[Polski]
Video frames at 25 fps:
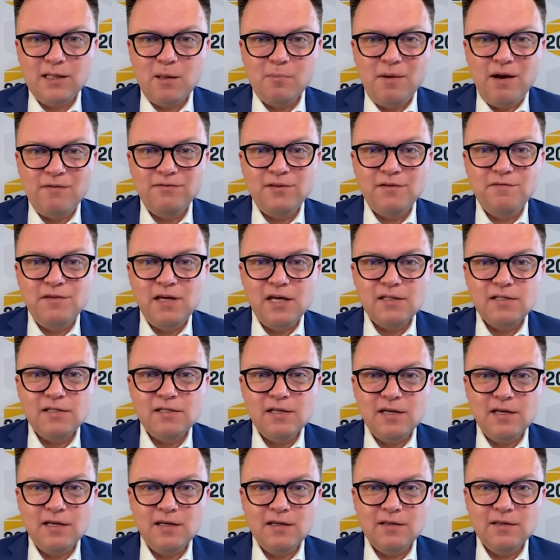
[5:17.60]
tak naprawdę
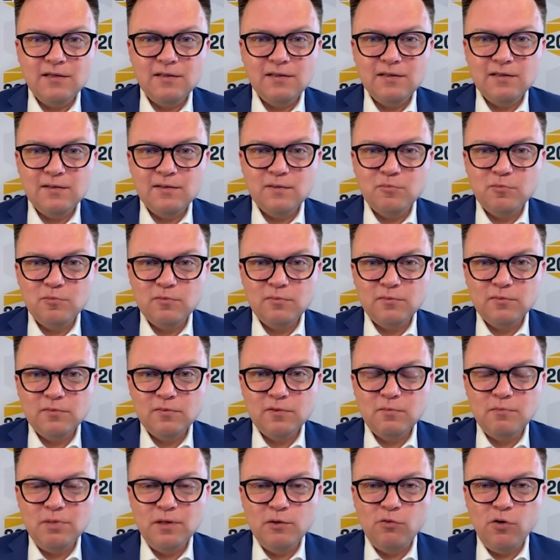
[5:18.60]
więcej
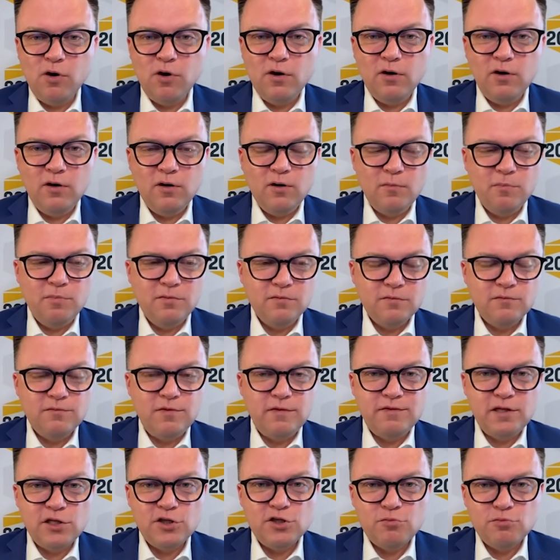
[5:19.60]
było o
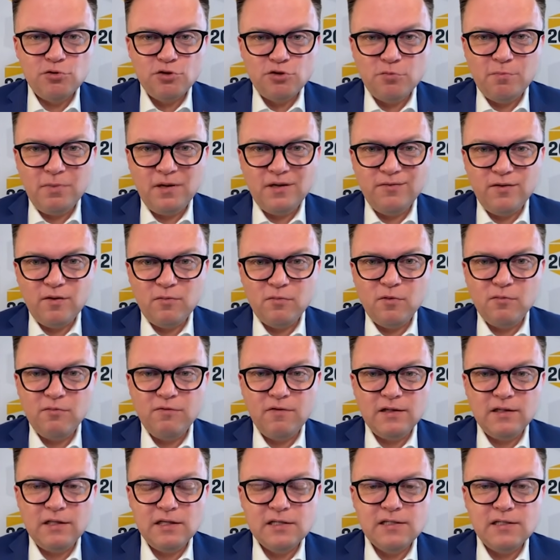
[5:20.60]
wewnętrznym życiu Platformy
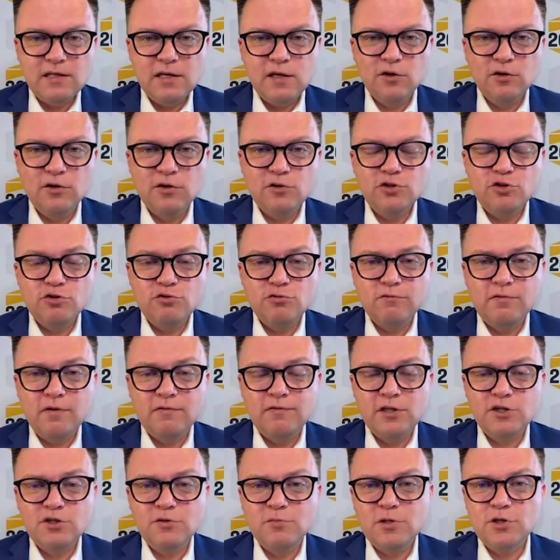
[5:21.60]
Obywatelskiej, o życiu
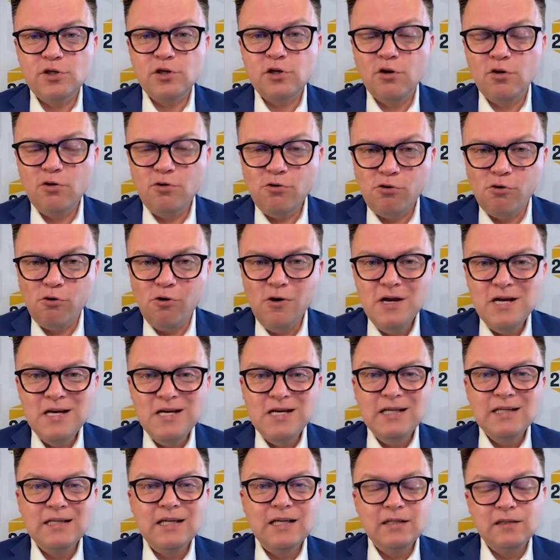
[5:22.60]
wewnętrznym naszego ruchu,
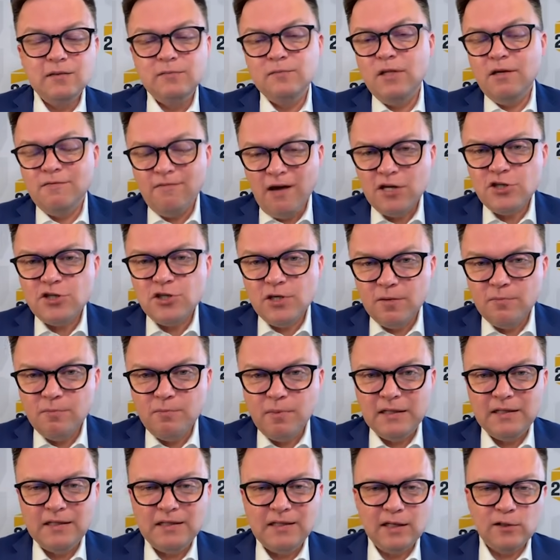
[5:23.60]
no,
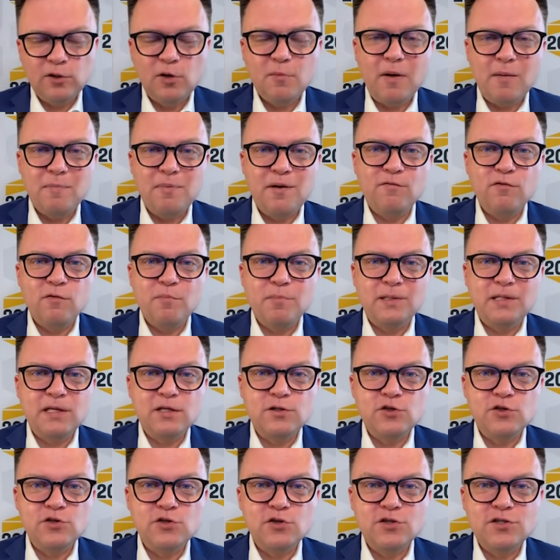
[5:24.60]
nieważne, pan redaktor ma prawo
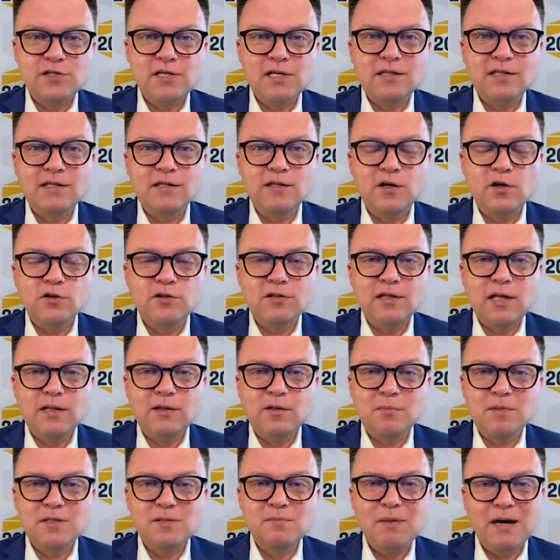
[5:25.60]
pytać o co chce,
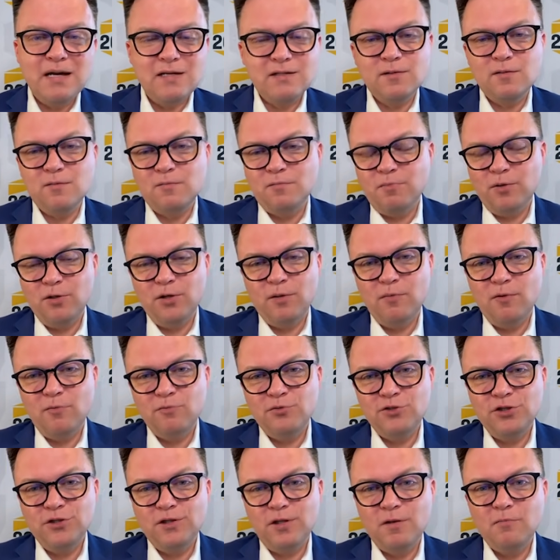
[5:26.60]
natomiast bardzo
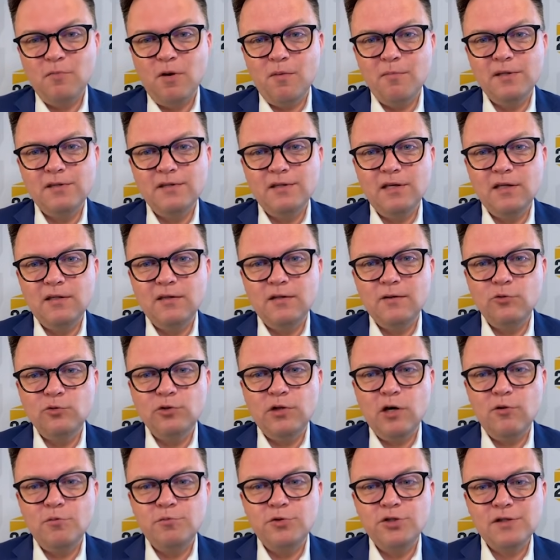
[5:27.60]
podobał mi się ten moment, kiedy
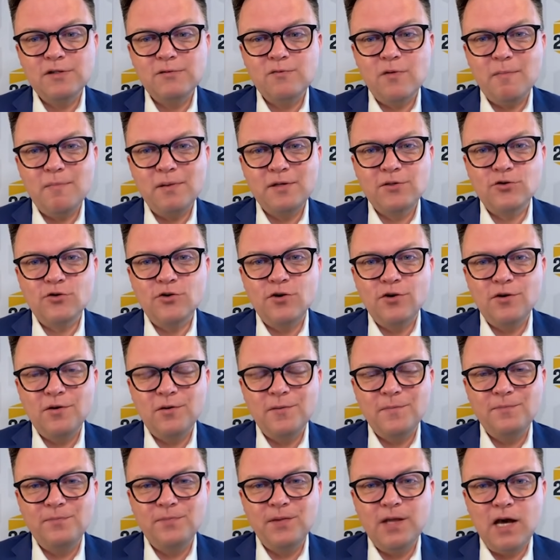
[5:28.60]
udało mi się złapać
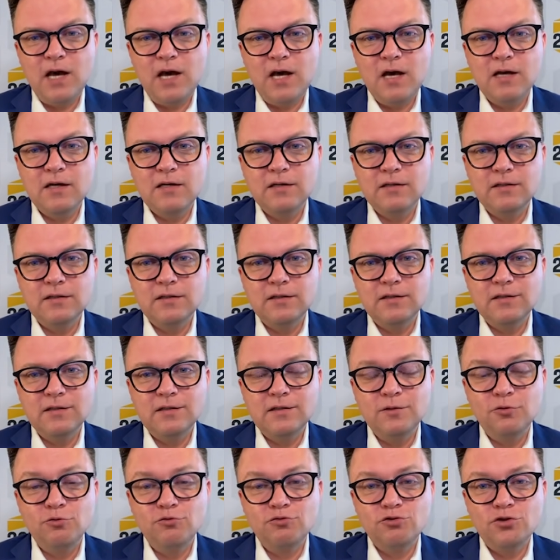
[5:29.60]
go na
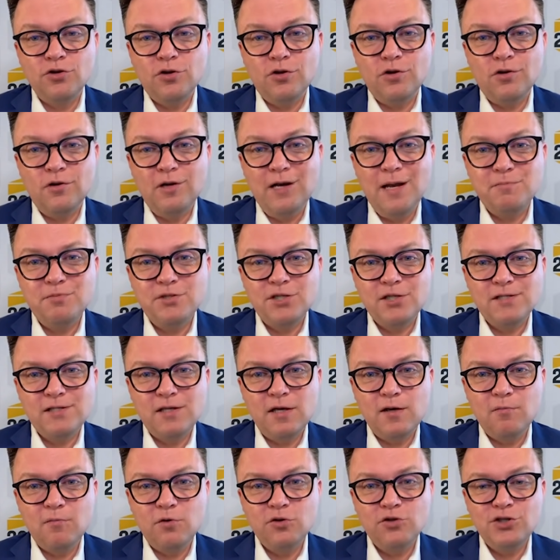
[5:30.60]
y, dużo lepszej
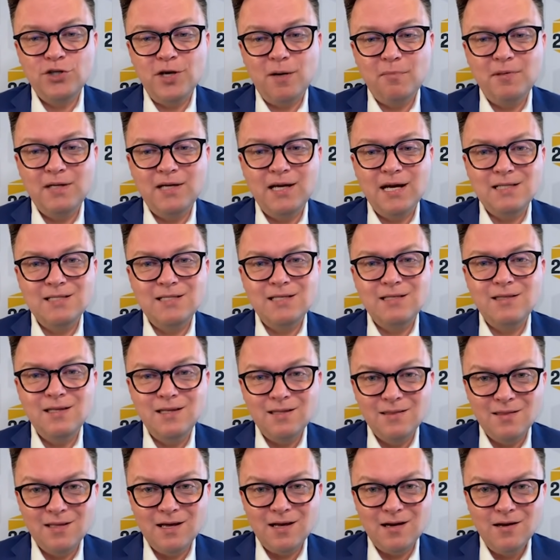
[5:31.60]
znajomości aplikacji
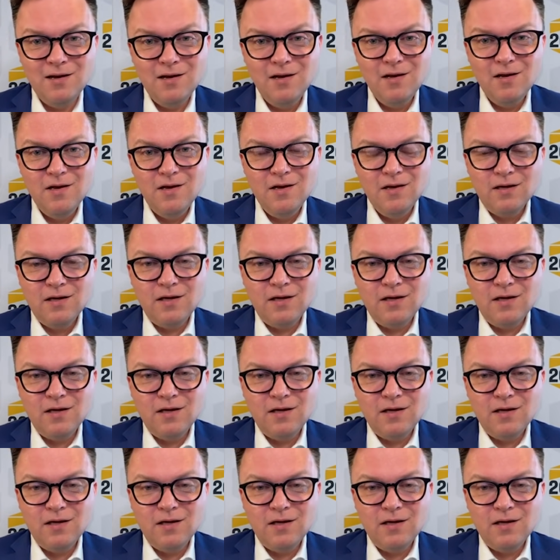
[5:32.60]
Tinder